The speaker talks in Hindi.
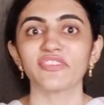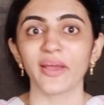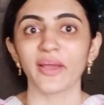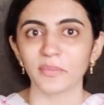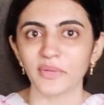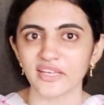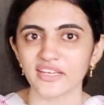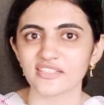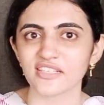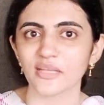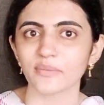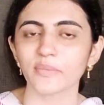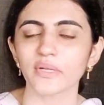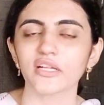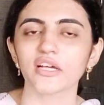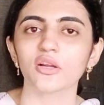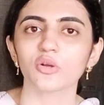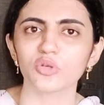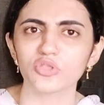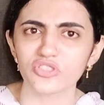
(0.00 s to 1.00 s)
फैमिली के साथ
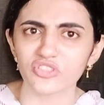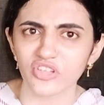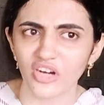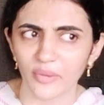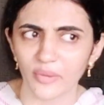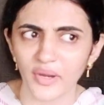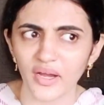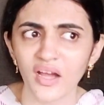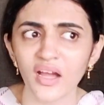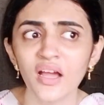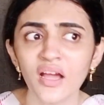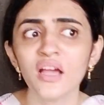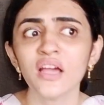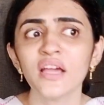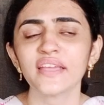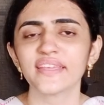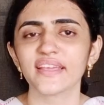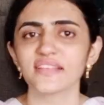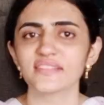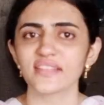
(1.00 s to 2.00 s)
मिलकर कोई ड्रामा
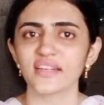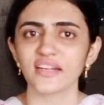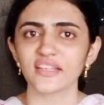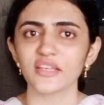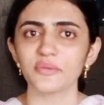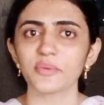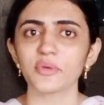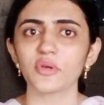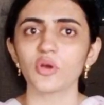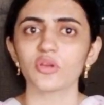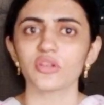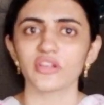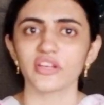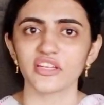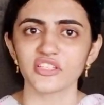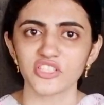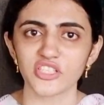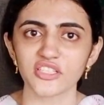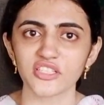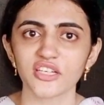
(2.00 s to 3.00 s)
या इस तरह की भी कोई
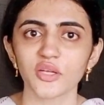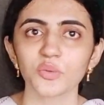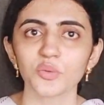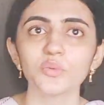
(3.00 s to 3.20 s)
क्रिएशन करूँ